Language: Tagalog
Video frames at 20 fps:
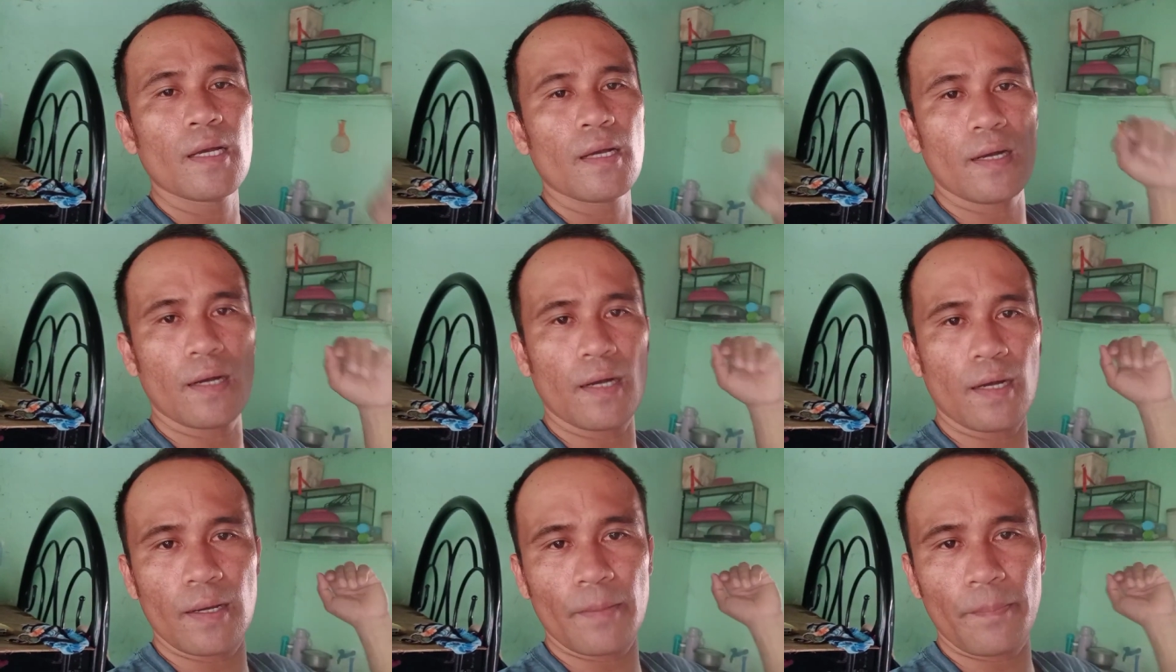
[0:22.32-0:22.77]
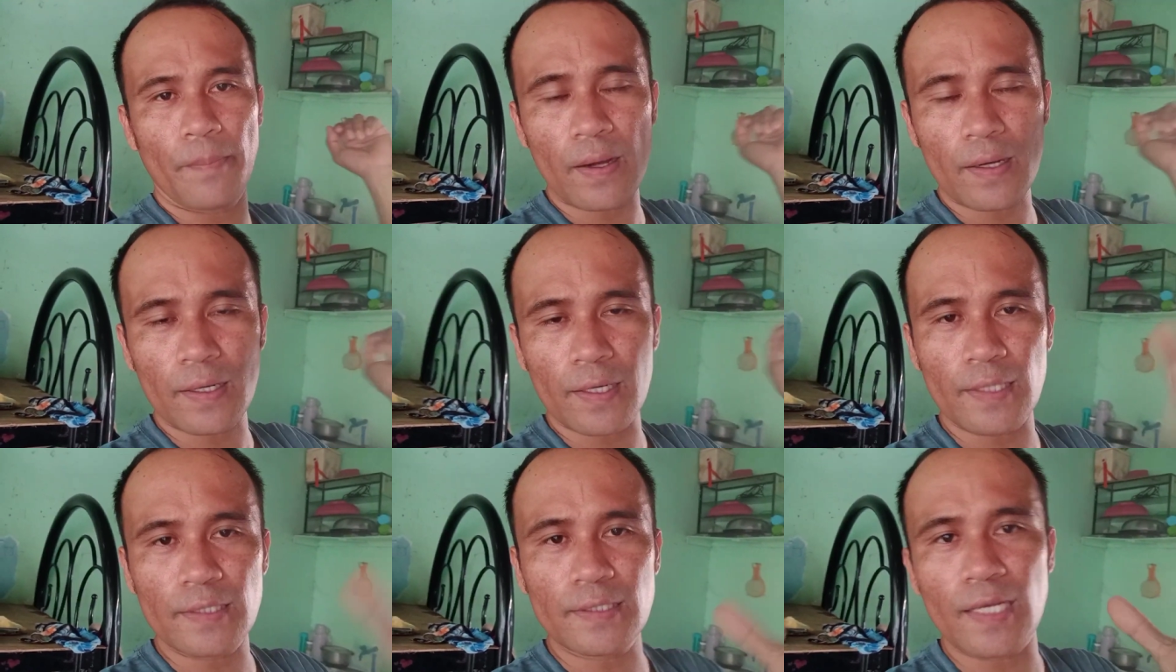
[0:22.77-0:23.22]
Uh,
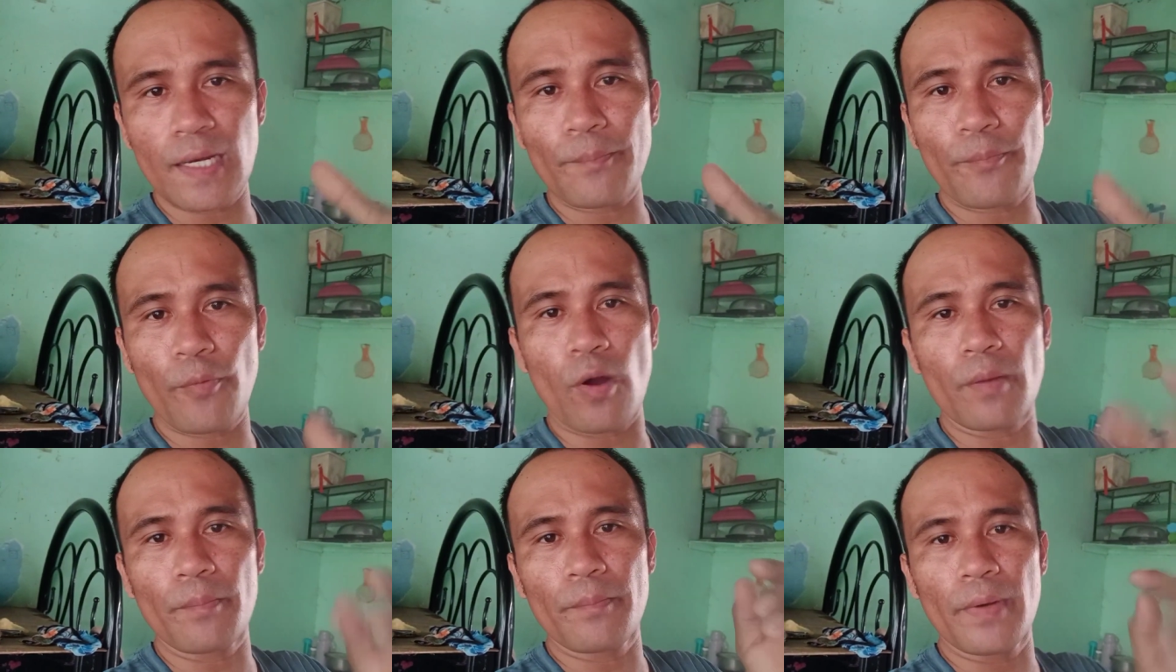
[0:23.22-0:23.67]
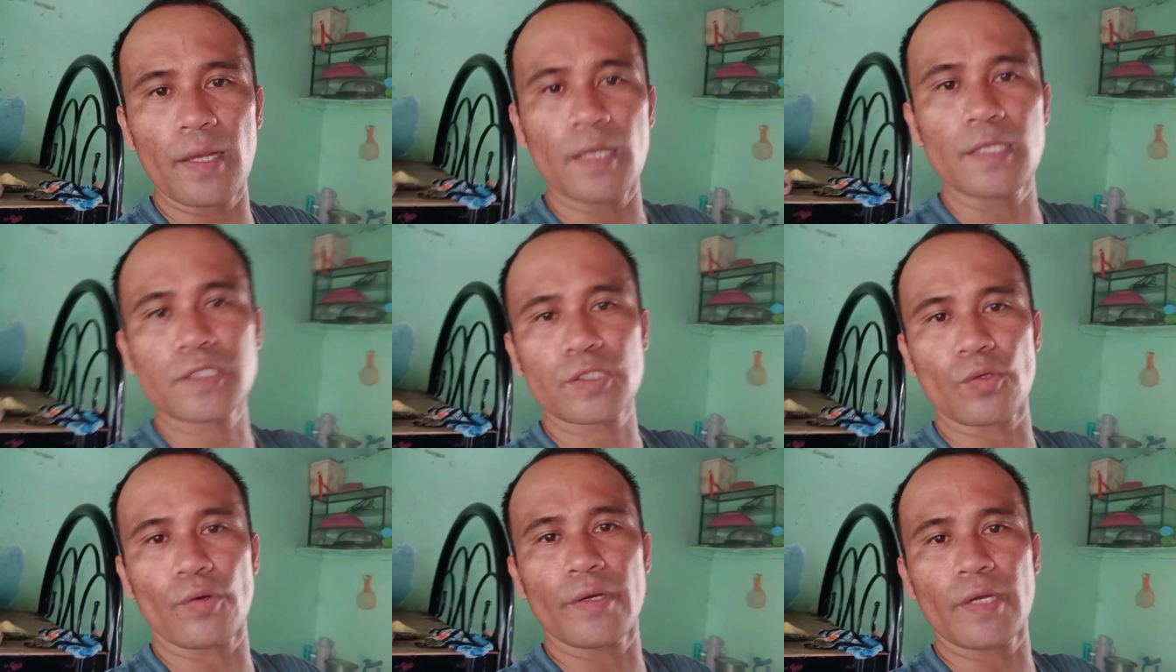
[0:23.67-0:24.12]
pa-click na lang po ang bell.
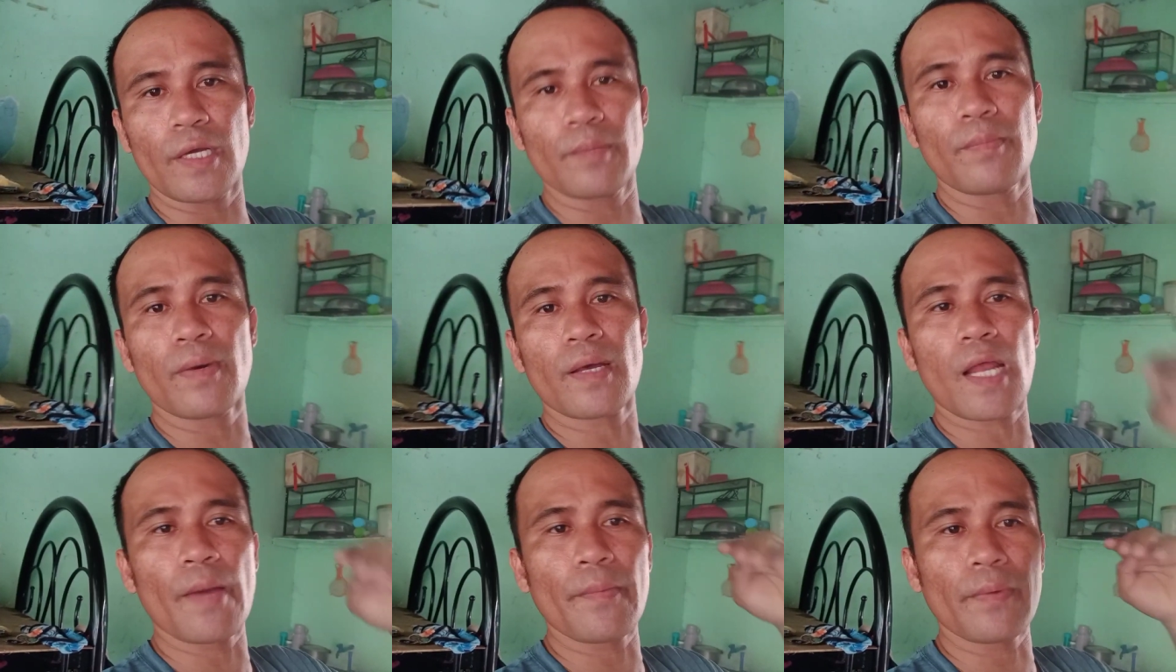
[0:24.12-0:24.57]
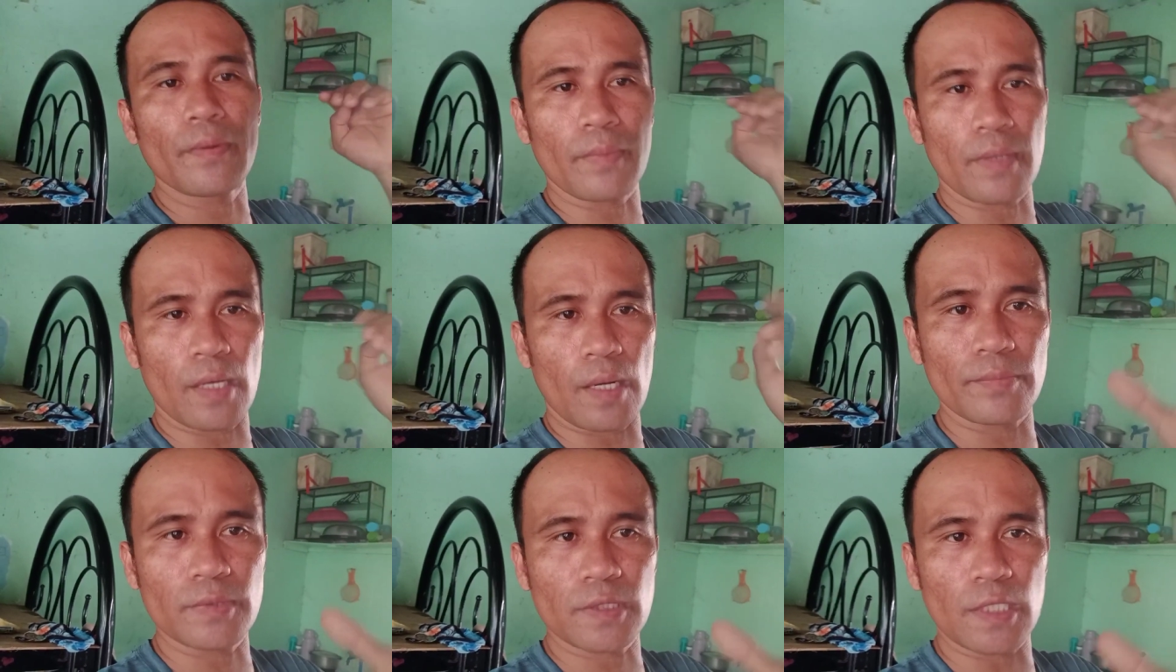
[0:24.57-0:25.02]
So ayan, maraming
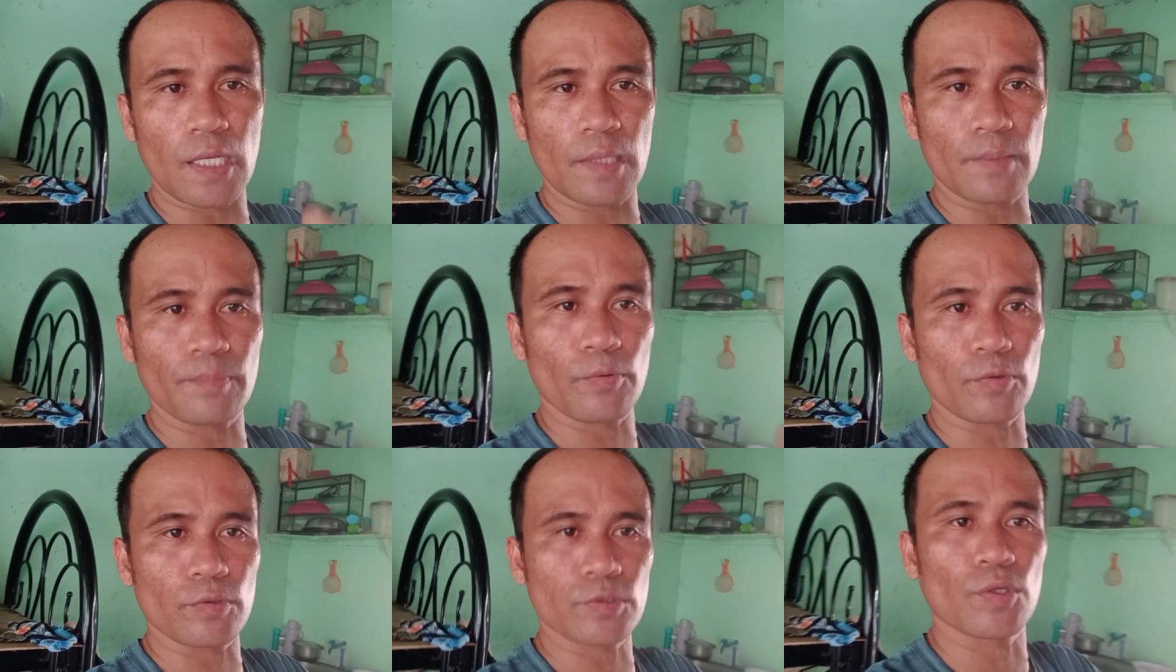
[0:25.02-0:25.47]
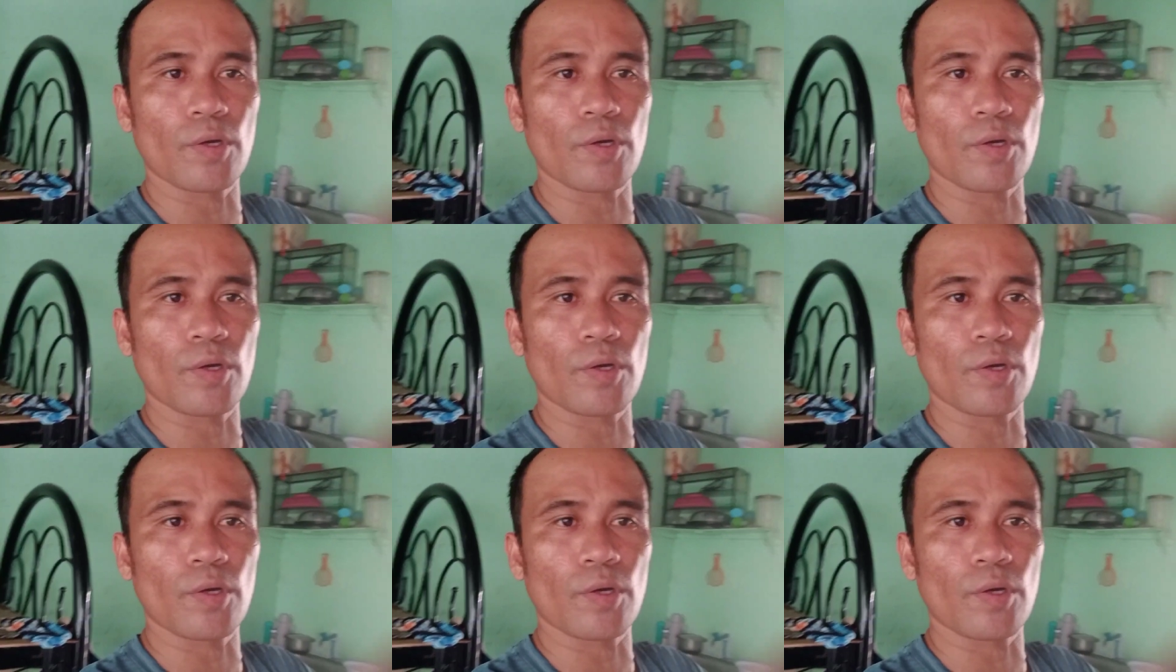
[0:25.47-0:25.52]
maraming salamat po.